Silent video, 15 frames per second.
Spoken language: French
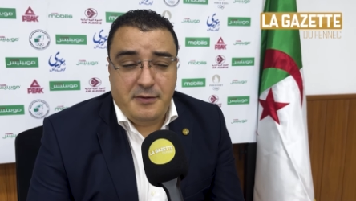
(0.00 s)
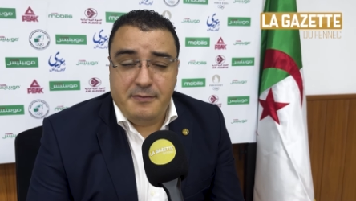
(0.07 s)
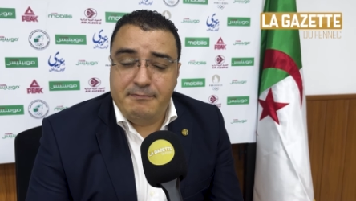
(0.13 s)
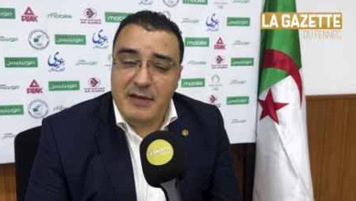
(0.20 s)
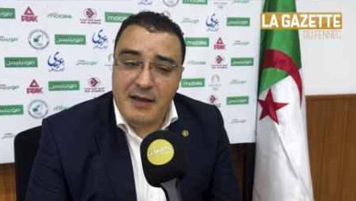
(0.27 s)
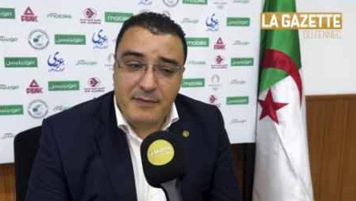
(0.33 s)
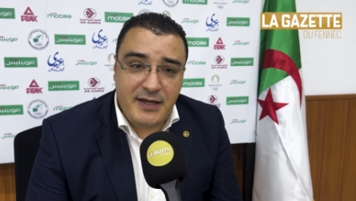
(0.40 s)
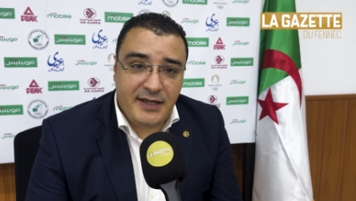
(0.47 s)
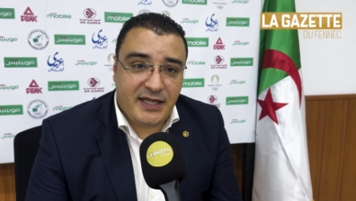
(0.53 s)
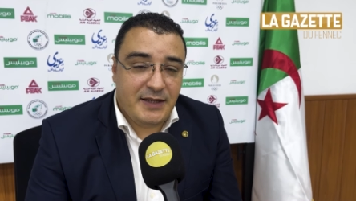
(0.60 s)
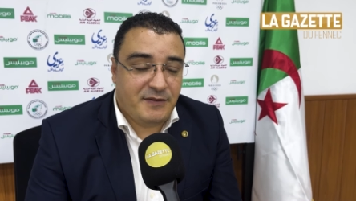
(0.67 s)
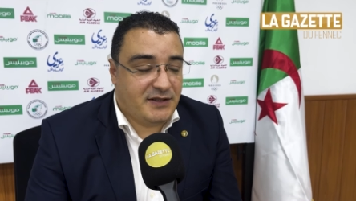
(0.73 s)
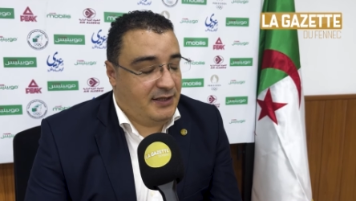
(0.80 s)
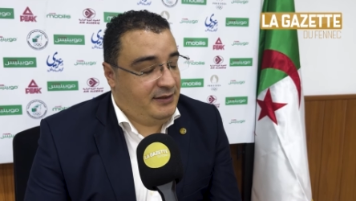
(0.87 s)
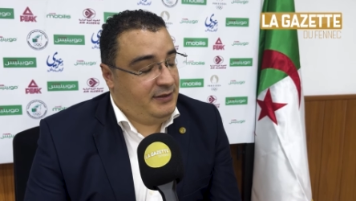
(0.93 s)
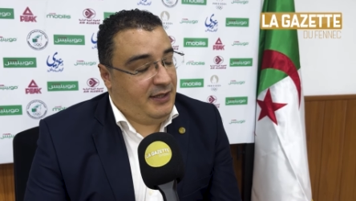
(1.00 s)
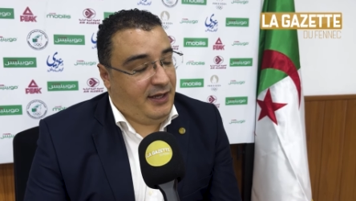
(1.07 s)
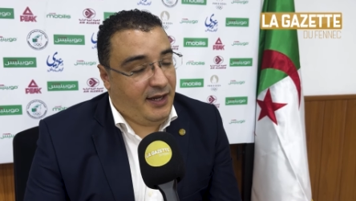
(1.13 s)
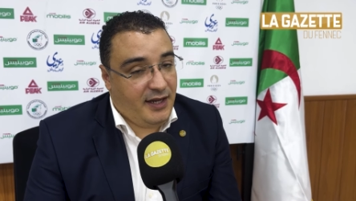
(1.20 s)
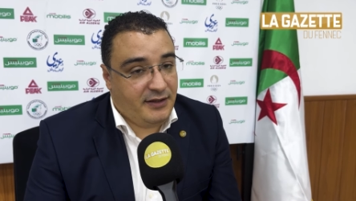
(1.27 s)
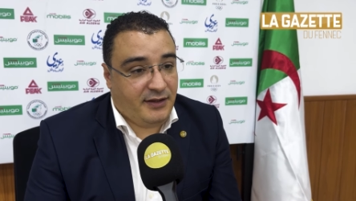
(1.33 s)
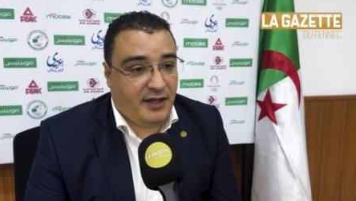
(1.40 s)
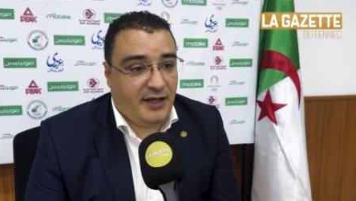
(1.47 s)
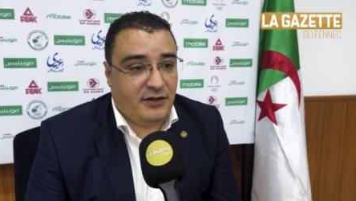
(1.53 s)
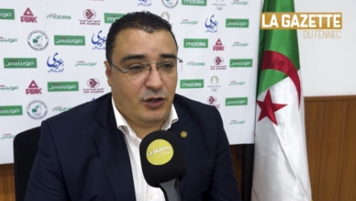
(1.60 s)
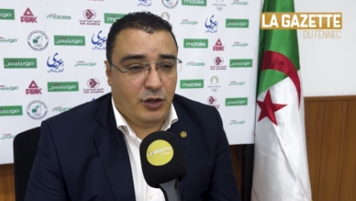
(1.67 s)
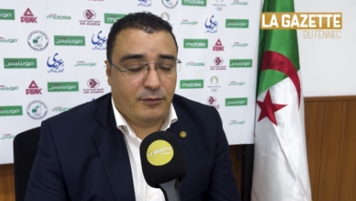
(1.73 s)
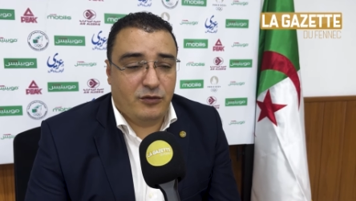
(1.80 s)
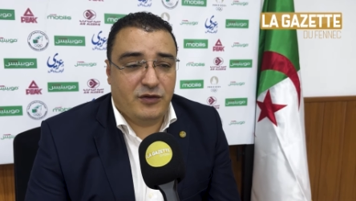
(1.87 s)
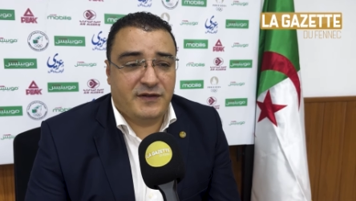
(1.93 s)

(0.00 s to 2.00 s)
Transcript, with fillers: Même l'équipe, c'est très, très dur.